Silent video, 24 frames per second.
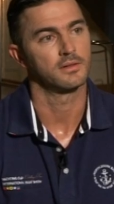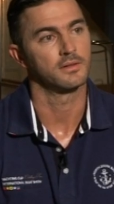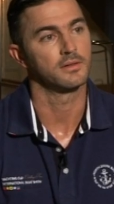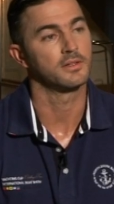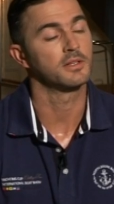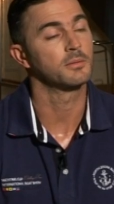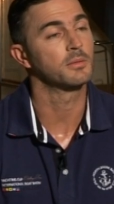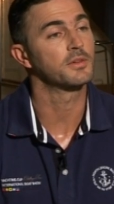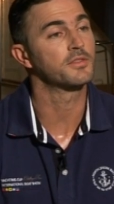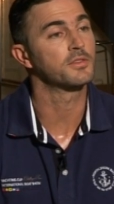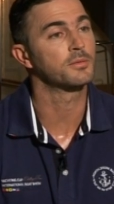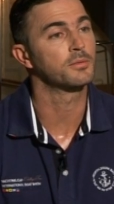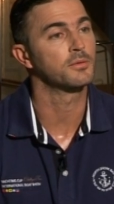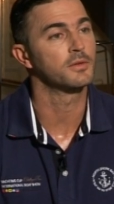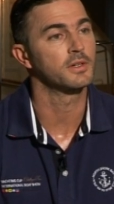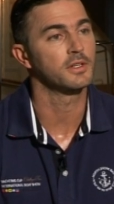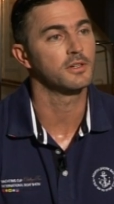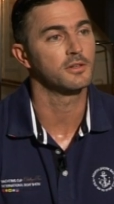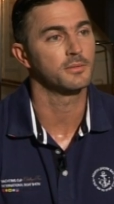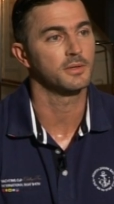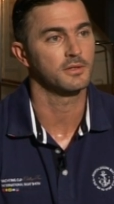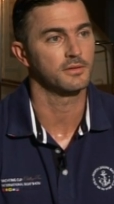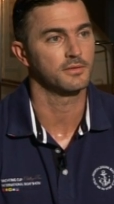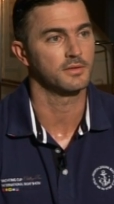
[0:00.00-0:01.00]
No nie ma
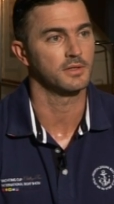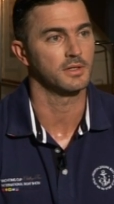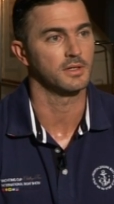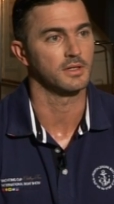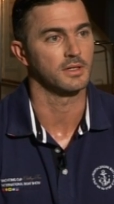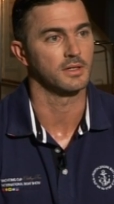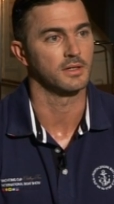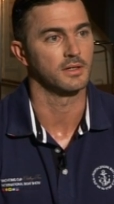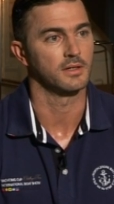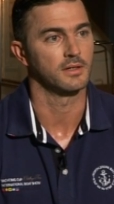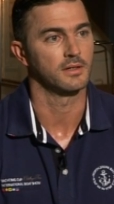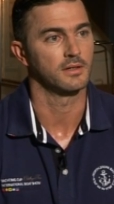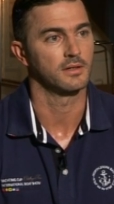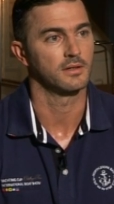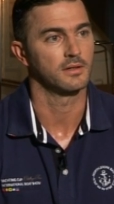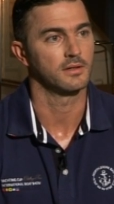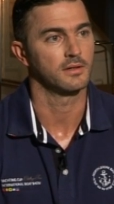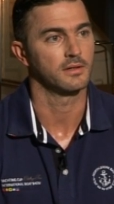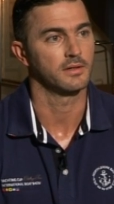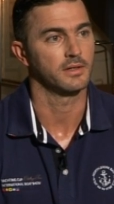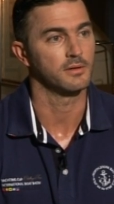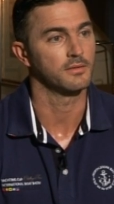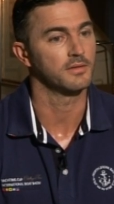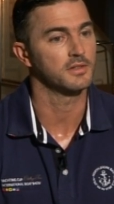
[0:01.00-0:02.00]
wspólnego mianownika. Mhm.
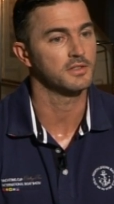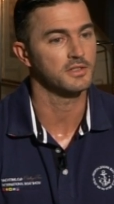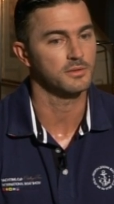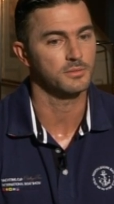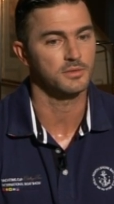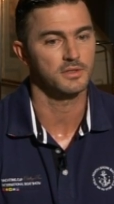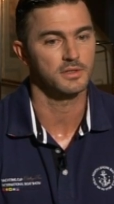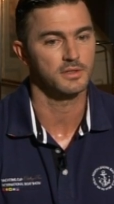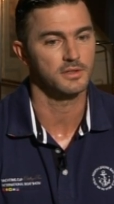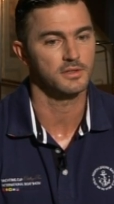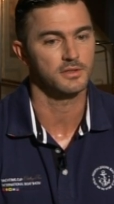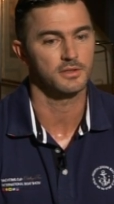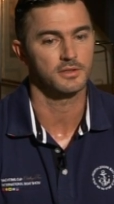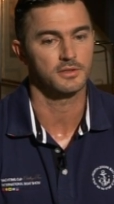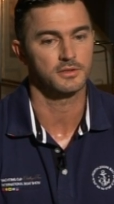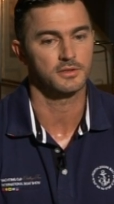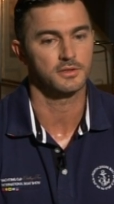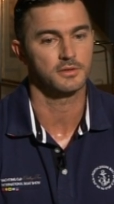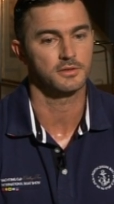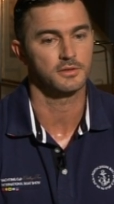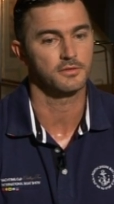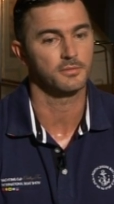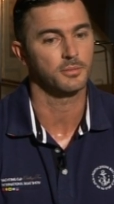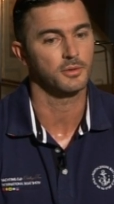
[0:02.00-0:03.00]
Ja uważam, że, że,
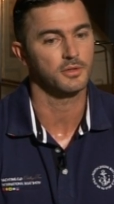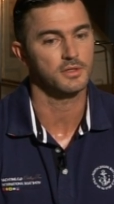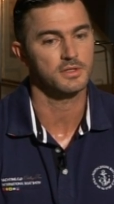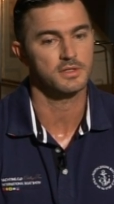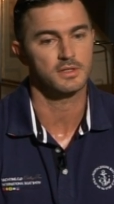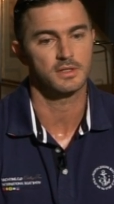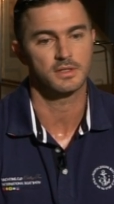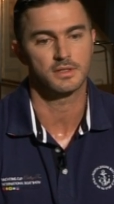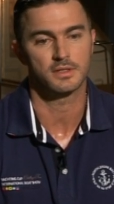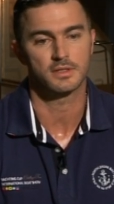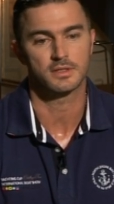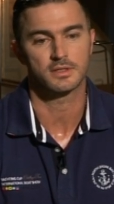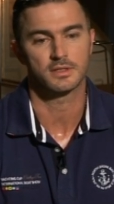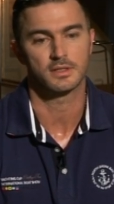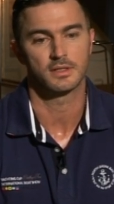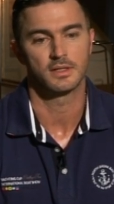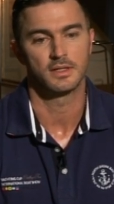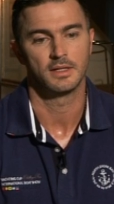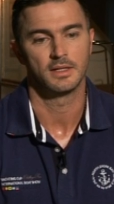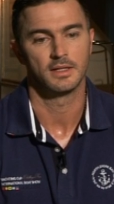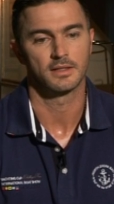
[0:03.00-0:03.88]
że, że w Polsce jest